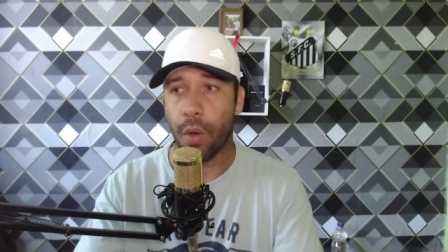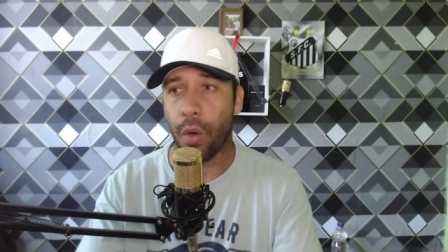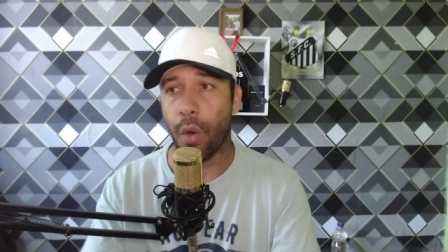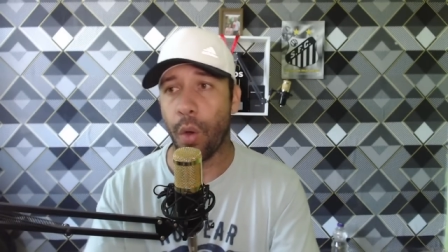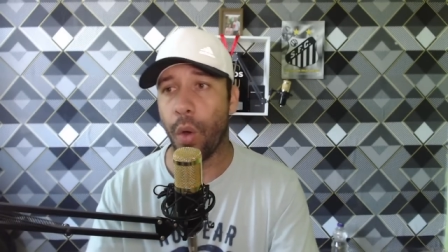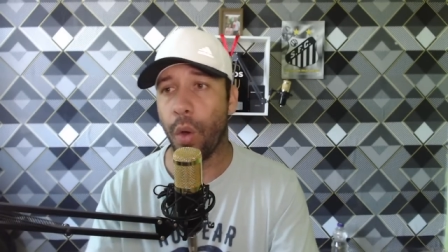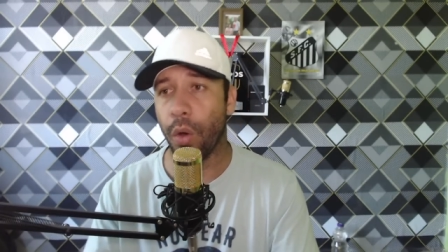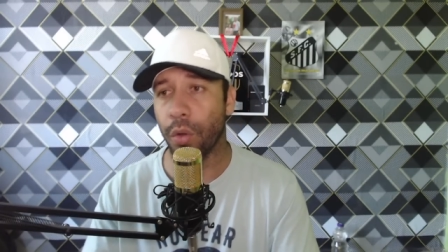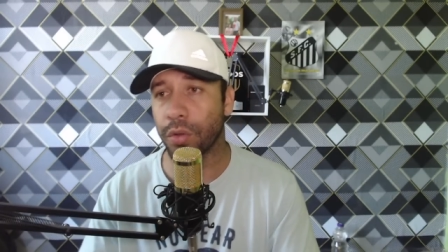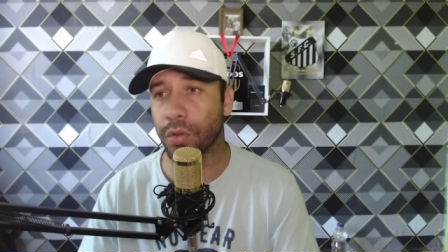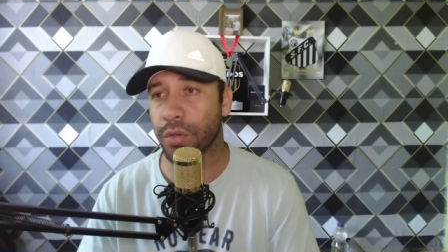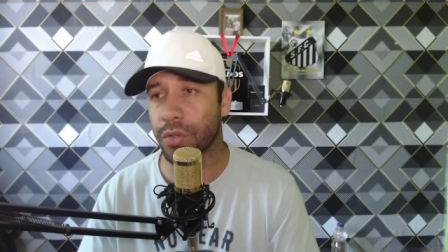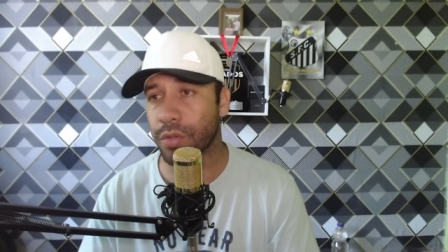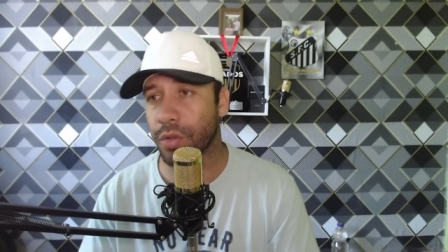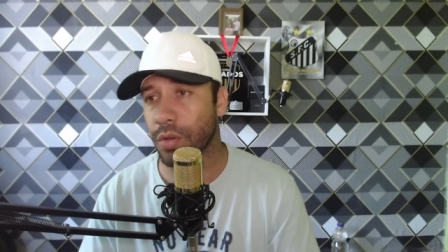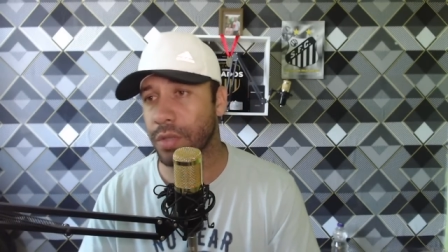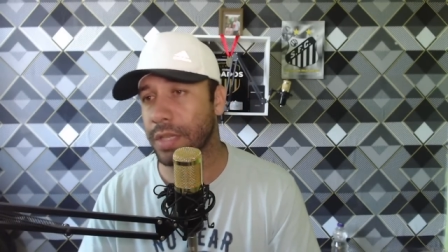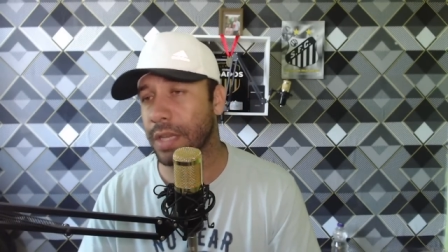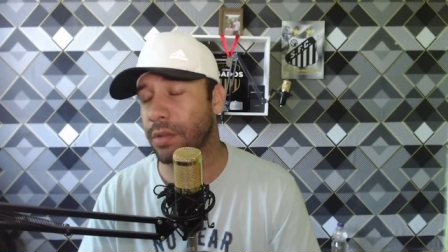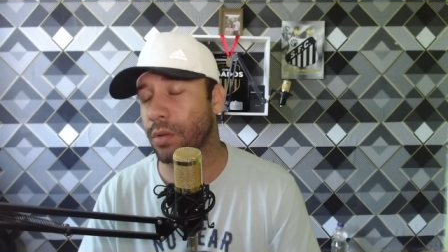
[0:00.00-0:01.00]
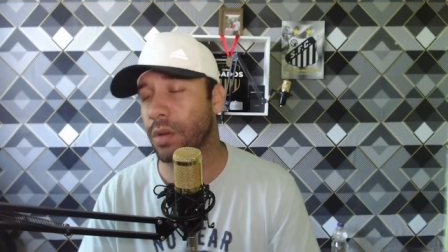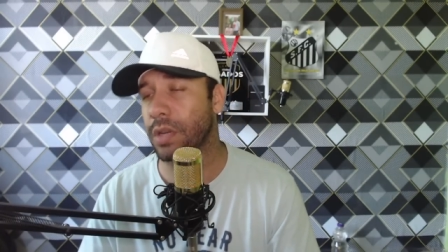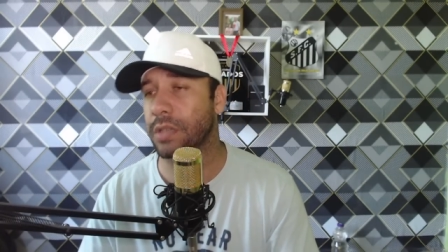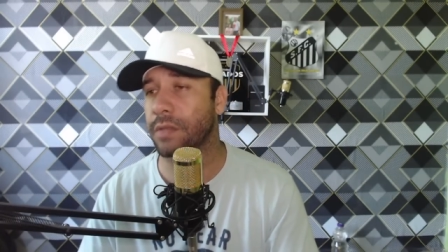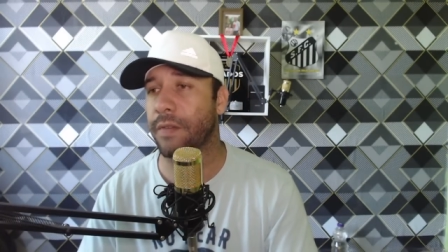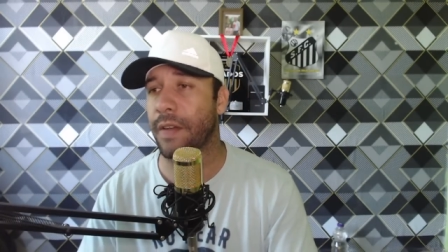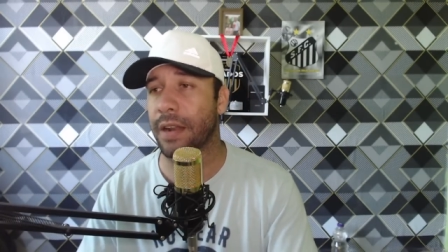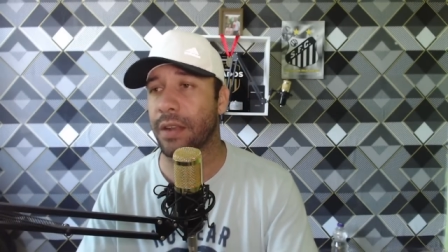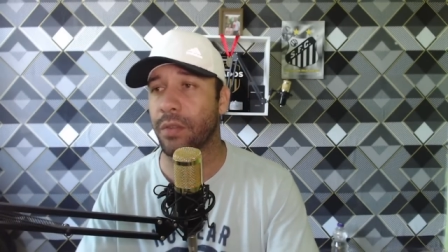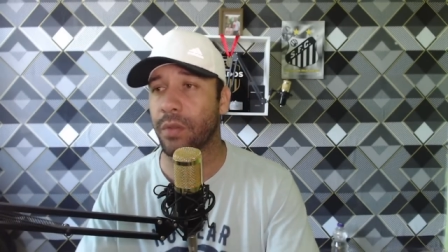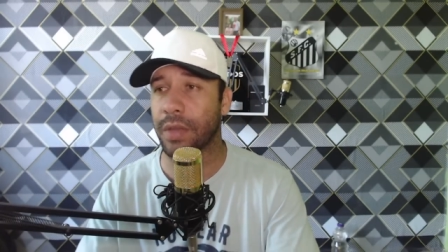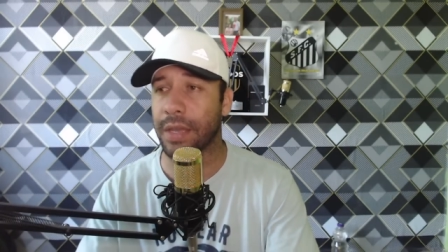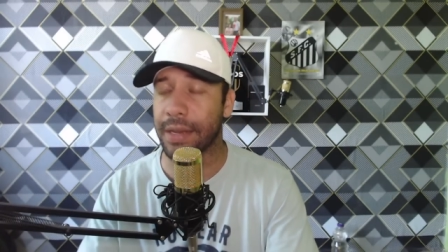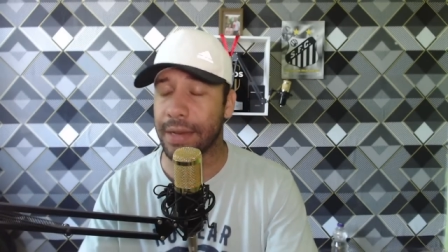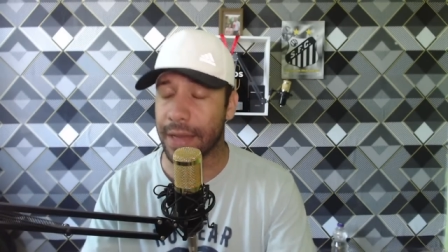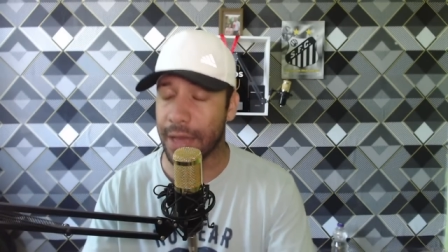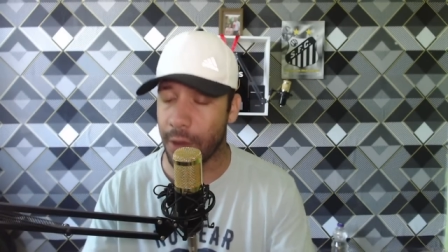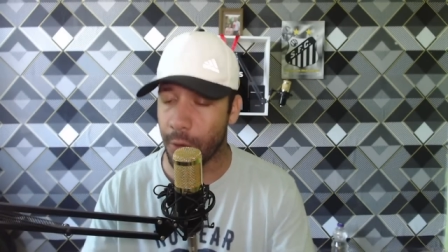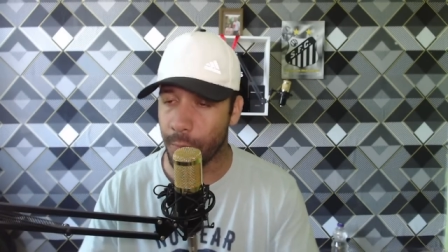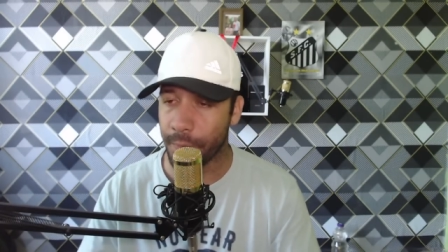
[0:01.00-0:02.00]
Outros torcedores falando que
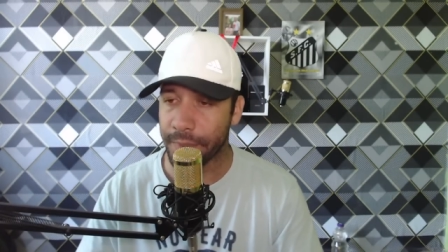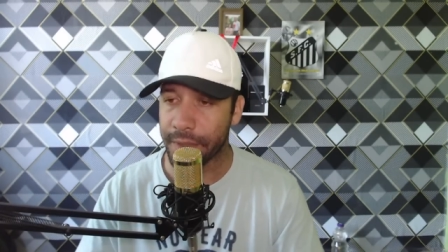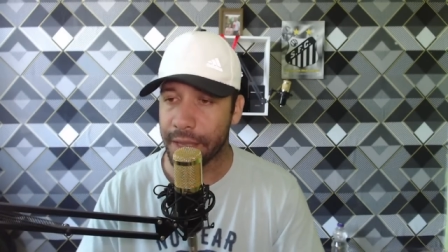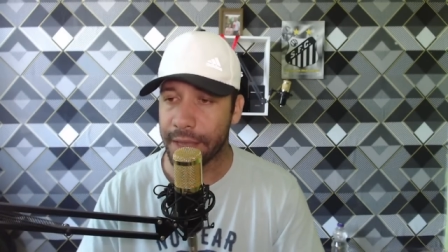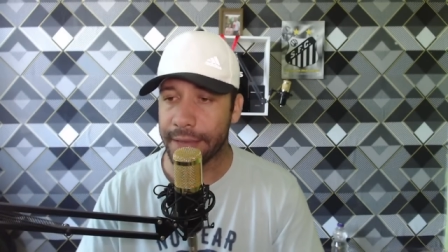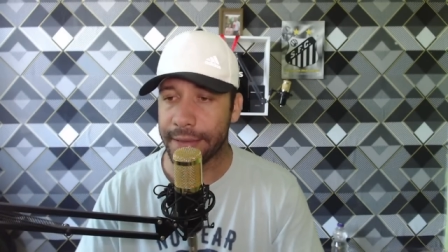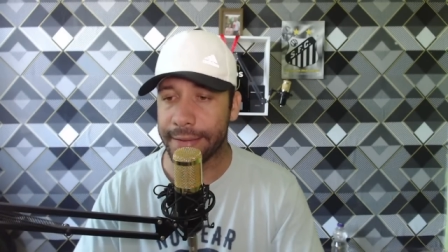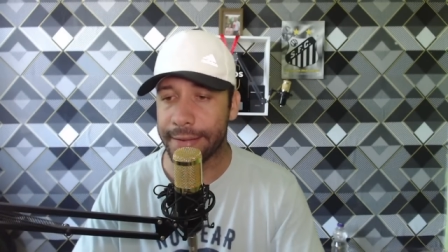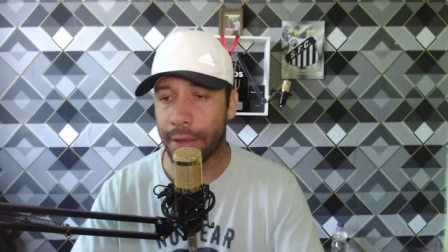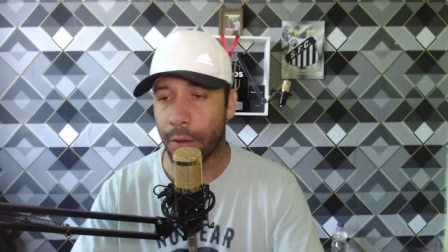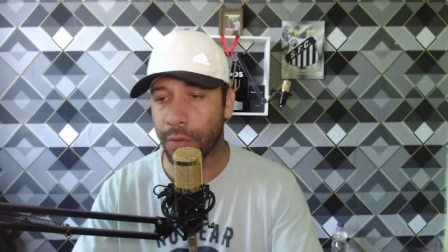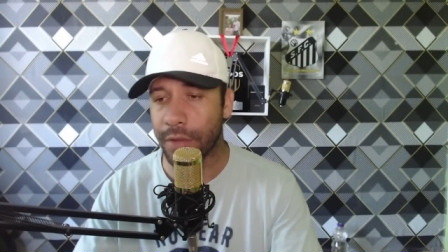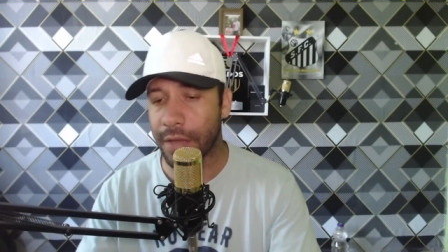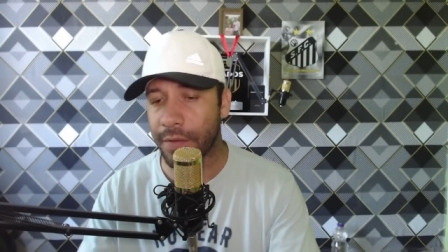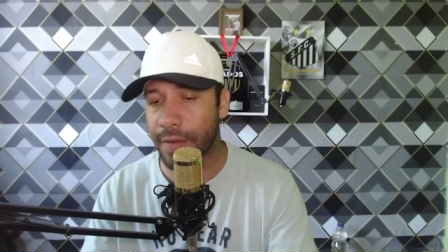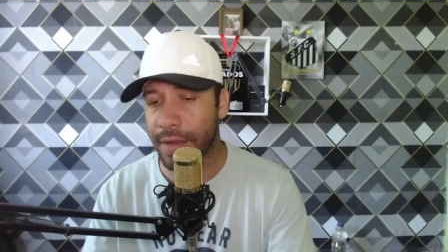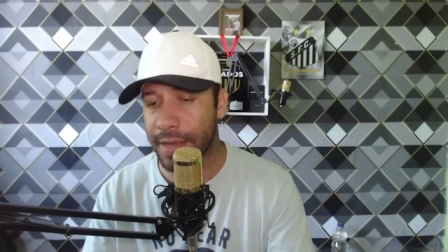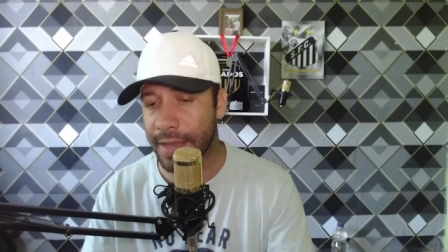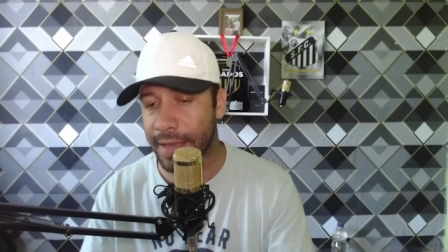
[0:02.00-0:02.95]
não, que não deveria